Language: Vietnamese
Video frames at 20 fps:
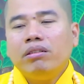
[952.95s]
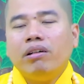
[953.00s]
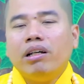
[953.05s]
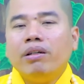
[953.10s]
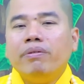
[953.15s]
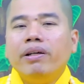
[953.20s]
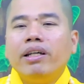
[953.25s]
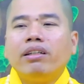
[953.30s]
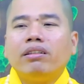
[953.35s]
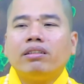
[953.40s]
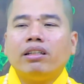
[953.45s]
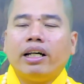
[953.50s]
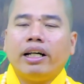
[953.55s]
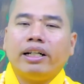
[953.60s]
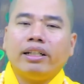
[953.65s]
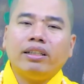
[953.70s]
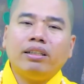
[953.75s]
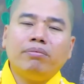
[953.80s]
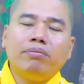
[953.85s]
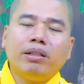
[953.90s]
Quý vị biết
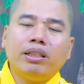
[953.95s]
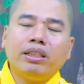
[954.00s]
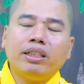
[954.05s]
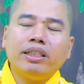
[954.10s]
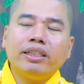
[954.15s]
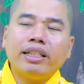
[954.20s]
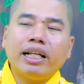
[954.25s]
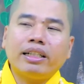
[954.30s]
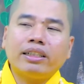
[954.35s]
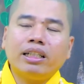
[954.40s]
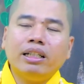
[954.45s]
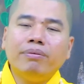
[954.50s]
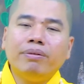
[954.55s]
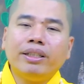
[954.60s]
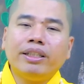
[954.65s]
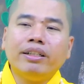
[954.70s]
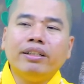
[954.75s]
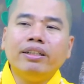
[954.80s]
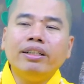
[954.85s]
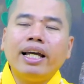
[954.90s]
rằng mình khi sân si
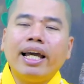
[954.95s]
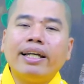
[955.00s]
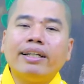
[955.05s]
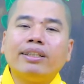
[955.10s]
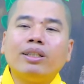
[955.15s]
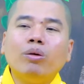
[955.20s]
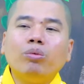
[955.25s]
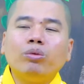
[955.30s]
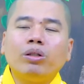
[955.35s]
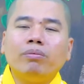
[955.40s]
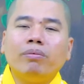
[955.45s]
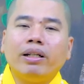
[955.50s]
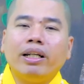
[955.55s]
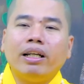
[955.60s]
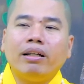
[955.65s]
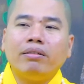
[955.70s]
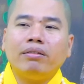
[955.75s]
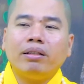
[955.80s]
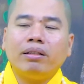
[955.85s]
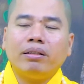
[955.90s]
mình chửi ai một chút thôi
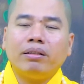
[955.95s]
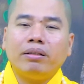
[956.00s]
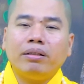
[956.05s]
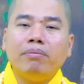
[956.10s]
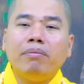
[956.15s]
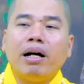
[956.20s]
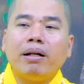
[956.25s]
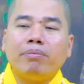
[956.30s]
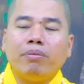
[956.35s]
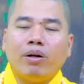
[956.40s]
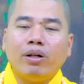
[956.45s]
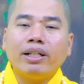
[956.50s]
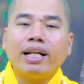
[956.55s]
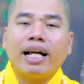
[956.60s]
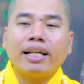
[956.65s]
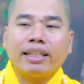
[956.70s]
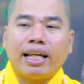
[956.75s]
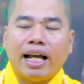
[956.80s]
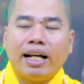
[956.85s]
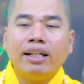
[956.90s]
mình nó mệt mỏi
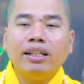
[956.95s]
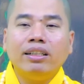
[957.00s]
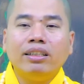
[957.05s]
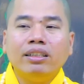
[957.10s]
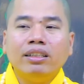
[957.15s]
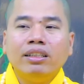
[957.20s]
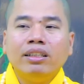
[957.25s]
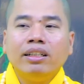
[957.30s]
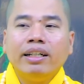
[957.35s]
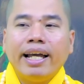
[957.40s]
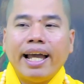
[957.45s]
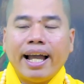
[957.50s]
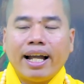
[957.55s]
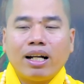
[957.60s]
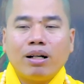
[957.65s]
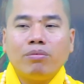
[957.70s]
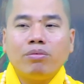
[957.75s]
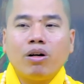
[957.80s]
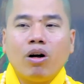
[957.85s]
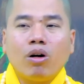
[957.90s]
căng thẳng,
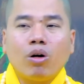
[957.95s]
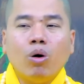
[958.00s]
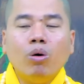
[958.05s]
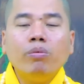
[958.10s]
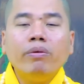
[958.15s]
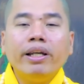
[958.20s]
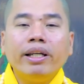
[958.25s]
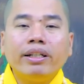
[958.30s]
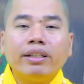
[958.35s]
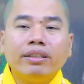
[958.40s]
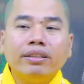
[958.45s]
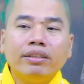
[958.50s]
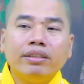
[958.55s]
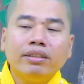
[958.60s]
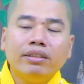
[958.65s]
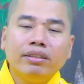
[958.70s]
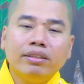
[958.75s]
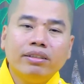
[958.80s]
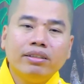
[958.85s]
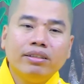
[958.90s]
ăn không ngon ngủ không yên,
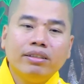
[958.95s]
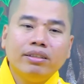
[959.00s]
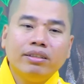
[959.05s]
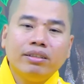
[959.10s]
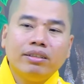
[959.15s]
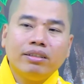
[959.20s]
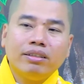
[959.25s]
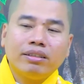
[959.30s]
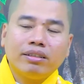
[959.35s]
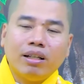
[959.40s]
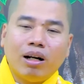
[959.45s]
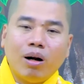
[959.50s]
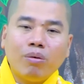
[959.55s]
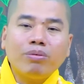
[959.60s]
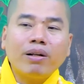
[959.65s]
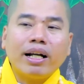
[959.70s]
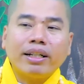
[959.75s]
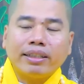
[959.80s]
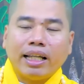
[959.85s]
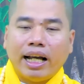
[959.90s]

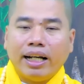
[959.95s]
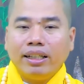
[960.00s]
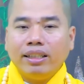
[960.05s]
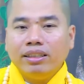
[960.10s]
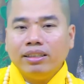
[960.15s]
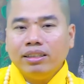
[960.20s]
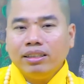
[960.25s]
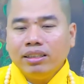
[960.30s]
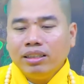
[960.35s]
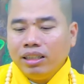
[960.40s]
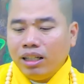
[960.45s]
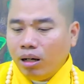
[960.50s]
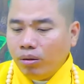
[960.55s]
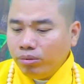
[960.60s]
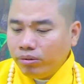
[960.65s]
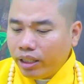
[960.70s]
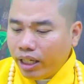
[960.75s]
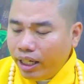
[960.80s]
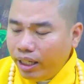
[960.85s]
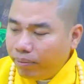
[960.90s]
ốp căng thẳng,
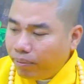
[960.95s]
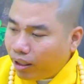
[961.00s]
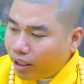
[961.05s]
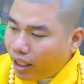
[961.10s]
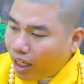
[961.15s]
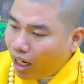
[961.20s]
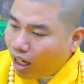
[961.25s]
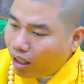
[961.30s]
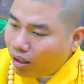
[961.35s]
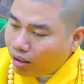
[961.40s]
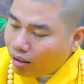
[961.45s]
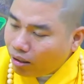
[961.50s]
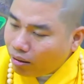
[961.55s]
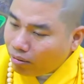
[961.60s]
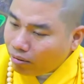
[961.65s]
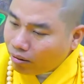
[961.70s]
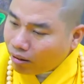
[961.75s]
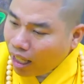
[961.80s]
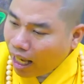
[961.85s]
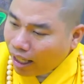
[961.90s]
không chi mà giờ
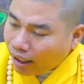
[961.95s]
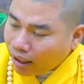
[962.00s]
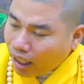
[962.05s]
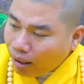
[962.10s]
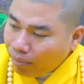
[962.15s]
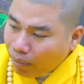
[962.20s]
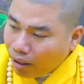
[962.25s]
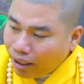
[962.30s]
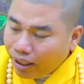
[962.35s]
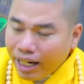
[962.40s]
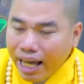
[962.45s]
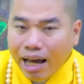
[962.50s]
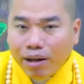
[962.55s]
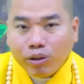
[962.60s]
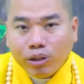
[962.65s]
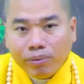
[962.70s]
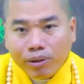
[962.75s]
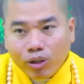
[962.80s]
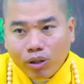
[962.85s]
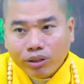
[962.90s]
thân thể bệnh
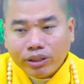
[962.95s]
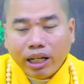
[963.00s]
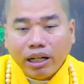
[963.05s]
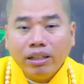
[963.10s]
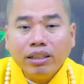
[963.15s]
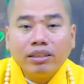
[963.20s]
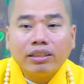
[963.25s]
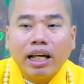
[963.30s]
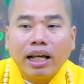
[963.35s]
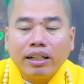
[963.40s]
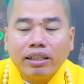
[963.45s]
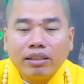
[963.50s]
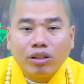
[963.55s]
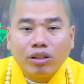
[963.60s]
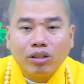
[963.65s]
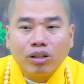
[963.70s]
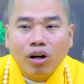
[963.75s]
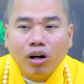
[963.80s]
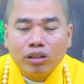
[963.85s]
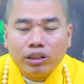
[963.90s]
đau rồi mà còn chửi người nó
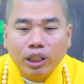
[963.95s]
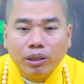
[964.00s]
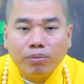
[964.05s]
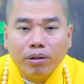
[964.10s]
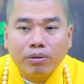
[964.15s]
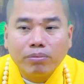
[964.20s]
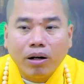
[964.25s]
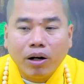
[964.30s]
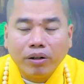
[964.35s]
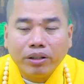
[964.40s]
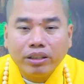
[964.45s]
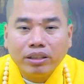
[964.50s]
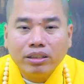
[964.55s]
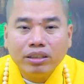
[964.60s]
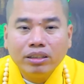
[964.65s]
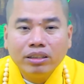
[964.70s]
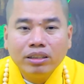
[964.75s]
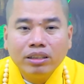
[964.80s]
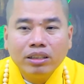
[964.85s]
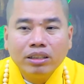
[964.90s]
còn khó chịu bực bội nữa.
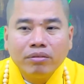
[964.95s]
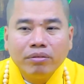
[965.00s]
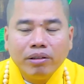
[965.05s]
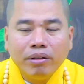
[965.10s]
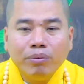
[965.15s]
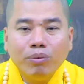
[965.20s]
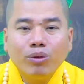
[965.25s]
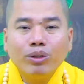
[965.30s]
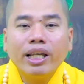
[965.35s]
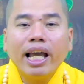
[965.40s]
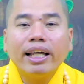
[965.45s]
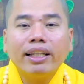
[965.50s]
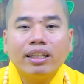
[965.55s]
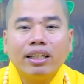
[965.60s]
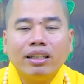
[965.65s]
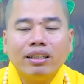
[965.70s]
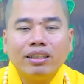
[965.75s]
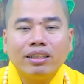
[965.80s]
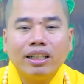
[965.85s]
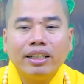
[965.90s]
Vì muốn chết
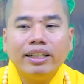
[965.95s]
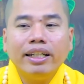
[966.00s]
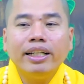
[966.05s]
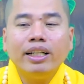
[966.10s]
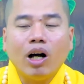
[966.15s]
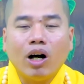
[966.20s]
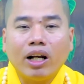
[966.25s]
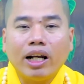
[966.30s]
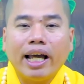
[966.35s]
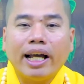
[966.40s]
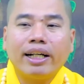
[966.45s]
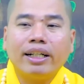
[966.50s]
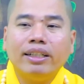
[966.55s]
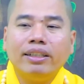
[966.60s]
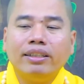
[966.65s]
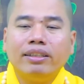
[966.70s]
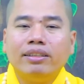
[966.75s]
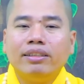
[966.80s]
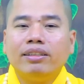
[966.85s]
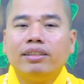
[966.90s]
để đi đọa lạc,
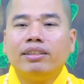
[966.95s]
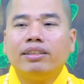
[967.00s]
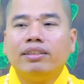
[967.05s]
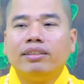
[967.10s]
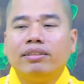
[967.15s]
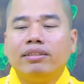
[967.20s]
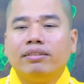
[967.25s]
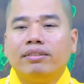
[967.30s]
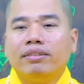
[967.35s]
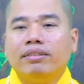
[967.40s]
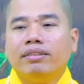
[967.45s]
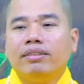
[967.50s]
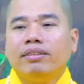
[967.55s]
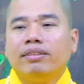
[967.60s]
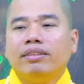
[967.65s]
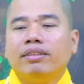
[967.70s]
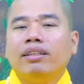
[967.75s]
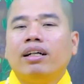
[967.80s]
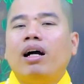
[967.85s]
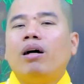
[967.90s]

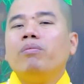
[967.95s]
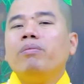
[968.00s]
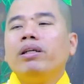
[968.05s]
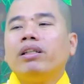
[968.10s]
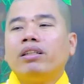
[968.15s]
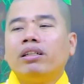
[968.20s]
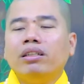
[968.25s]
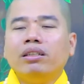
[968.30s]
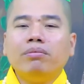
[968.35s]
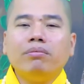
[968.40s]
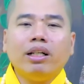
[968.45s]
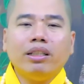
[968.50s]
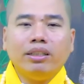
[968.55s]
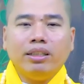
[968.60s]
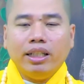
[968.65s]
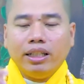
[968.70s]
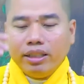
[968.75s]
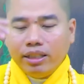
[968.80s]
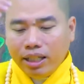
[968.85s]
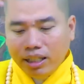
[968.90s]
không biết thương
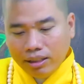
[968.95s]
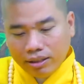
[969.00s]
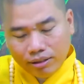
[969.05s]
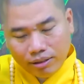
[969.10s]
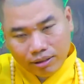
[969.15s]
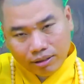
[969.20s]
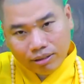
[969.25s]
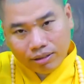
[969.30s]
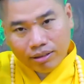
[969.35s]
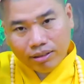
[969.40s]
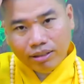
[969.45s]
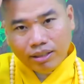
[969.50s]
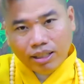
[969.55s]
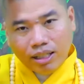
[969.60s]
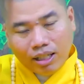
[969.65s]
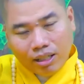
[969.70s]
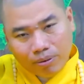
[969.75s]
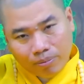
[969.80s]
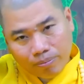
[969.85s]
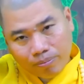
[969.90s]
mình vậy chứ,
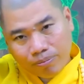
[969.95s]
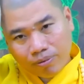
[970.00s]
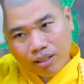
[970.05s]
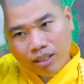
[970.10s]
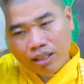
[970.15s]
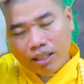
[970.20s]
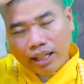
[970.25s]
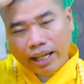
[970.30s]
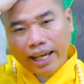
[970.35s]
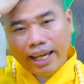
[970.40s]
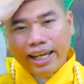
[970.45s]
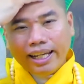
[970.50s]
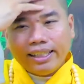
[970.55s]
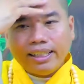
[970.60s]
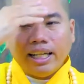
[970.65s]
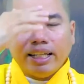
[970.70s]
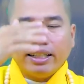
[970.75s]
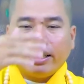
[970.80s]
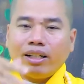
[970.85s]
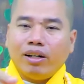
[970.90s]
thấy không? Nghe
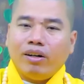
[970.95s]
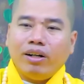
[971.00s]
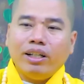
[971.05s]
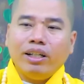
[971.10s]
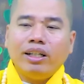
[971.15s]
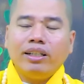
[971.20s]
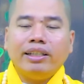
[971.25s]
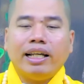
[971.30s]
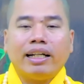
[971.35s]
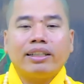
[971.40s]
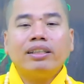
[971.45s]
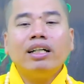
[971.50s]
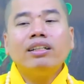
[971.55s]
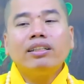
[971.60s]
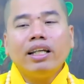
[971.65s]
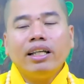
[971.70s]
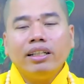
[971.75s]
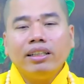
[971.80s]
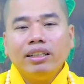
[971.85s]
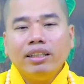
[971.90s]
gì rồi nhận
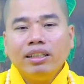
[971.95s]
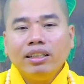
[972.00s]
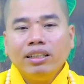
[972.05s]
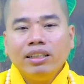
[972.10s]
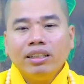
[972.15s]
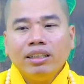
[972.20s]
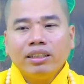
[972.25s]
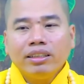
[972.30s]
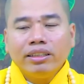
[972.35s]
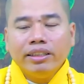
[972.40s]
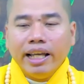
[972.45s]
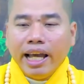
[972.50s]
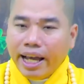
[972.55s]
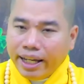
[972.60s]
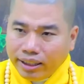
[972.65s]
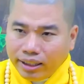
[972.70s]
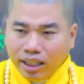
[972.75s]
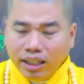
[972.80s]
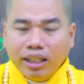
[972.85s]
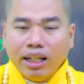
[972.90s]
thức đi,
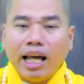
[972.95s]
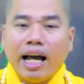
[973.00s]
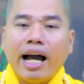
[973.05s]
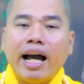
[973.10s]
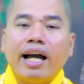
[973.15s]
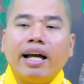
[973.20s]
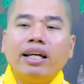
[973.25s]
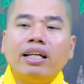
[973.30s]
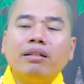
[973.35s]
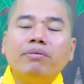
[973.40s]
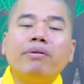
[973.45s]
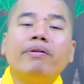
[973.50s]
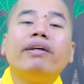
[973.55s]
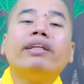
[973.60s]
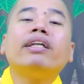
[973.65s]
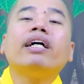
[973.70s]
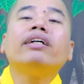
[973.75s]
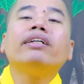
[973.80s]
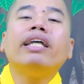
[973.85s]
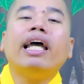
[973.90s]
dễ tính lại,
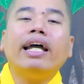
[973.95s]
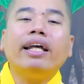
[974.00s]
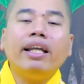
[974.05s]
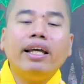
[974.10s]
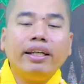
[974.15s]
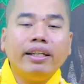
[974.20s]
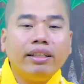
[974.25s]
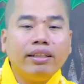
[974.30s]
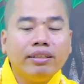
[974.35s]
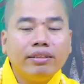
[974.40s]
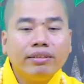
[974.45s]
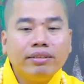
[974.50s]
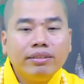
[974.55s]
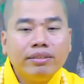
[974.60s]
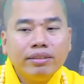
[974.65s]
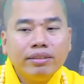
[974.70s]
vì thử dễ đi,